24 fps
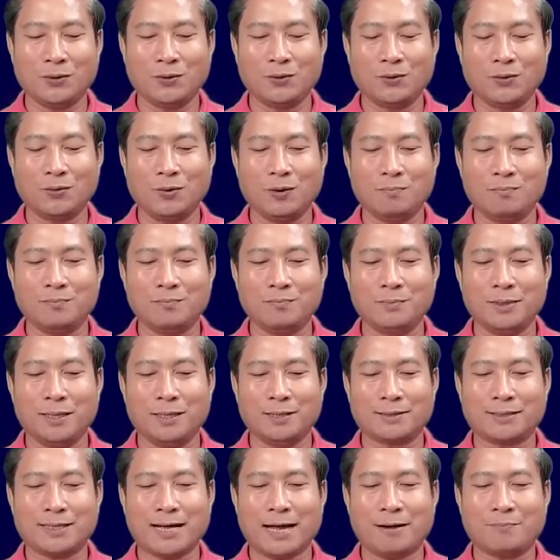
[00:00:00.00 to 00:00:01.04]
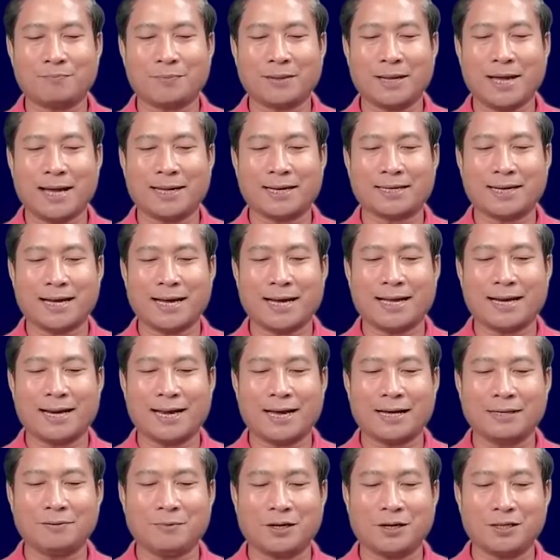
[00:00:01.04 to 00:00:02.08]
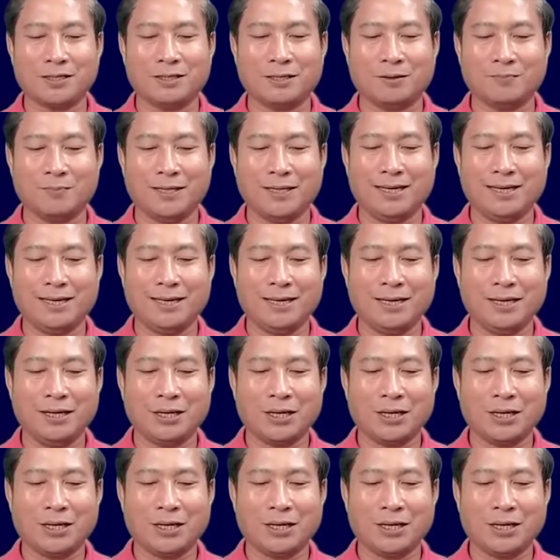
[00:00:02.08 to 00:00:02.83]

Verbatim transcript: châu ruộng ở tam đàn cà lai bọc nhóm đi